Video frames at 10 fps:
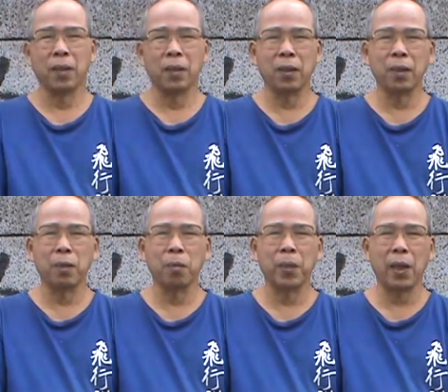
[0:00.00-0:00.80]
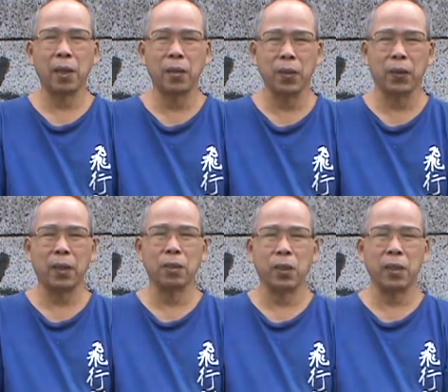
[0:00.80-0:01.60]
呃，空布拉扣，然
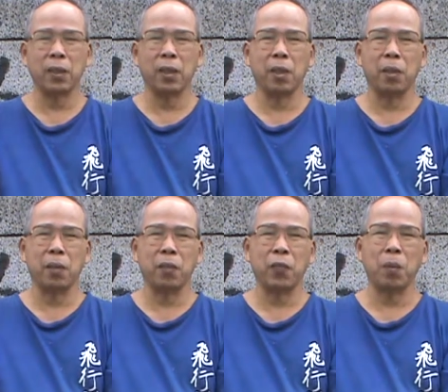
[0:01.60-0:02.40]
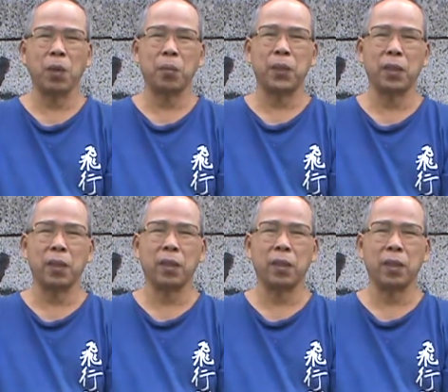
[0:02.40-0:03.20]
后穿一个翻毛皮
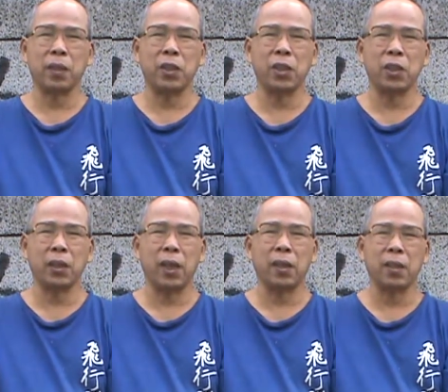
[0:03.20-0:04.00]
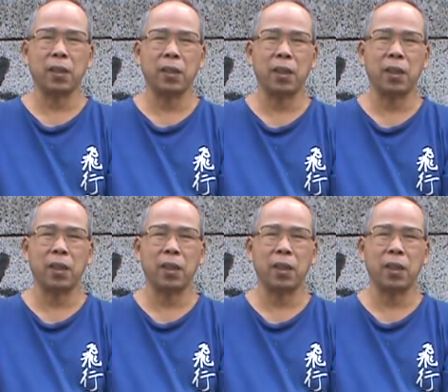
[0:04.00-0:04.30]
的一个系鞋带的一个，